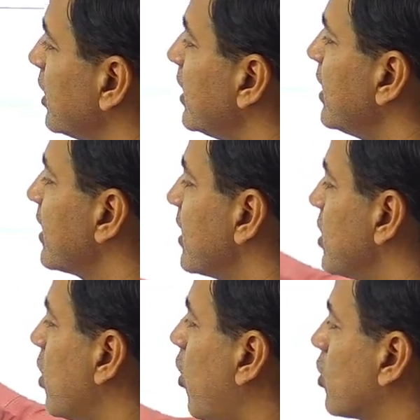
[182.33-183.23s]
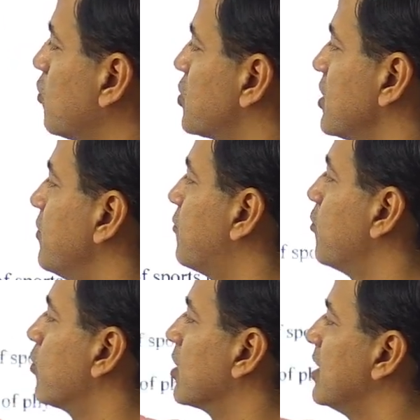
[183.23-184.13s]
थ्री और क्वेश्चन
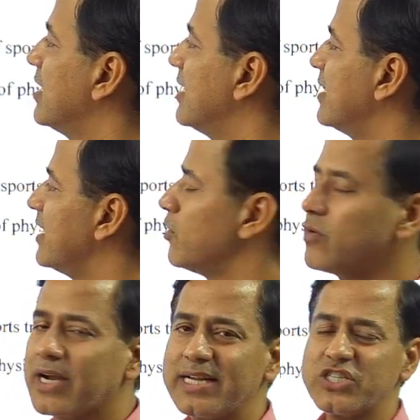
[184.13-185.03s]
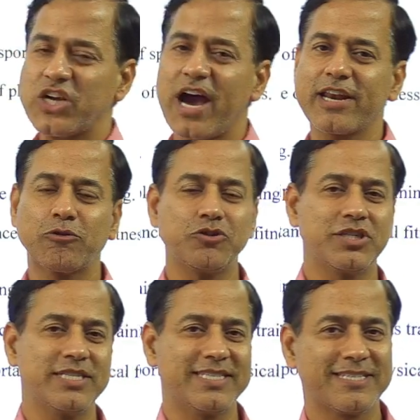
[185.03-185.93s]
फोर ये हो गए चार
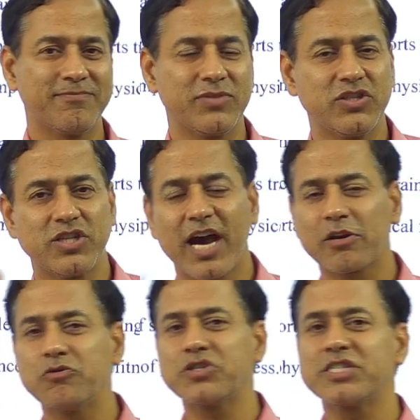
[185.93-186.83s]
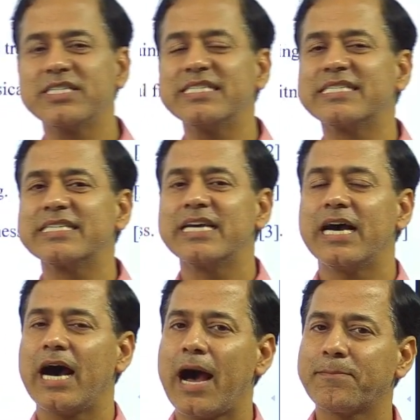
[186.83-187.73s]
क्वेश्चंस चार क्वेश्चंस
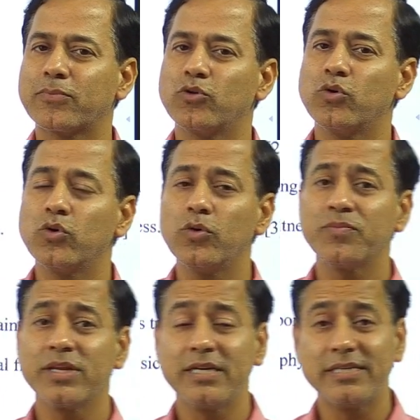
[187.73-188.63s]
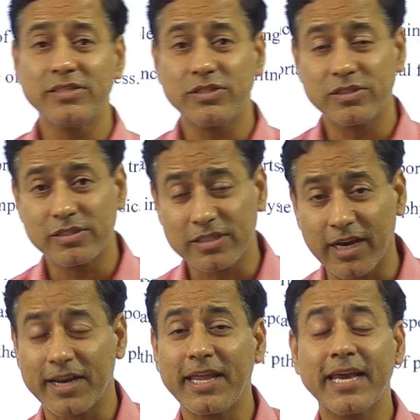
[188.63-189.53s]
आपको
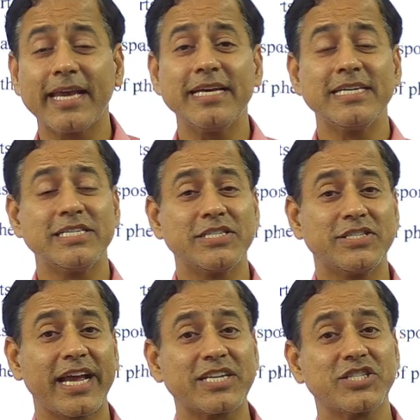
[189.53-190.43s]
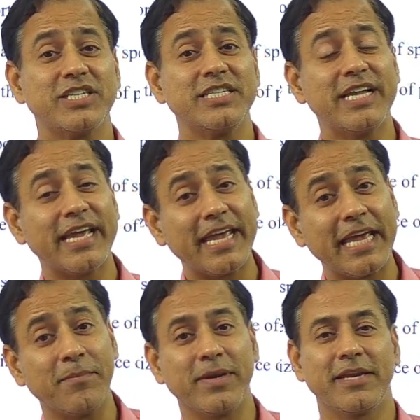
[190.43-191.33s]
करने हैं सेक्शन
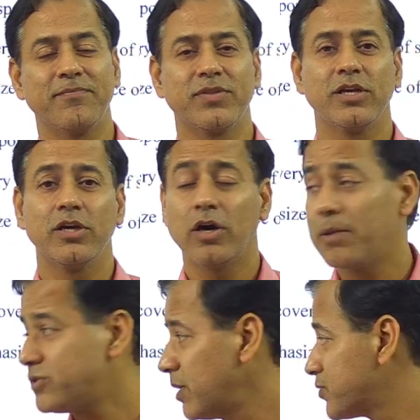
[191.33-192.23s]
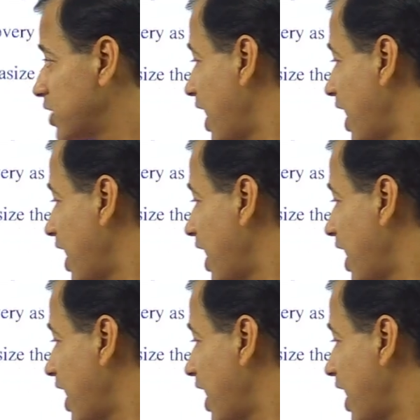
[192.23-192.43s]
ए में अब जब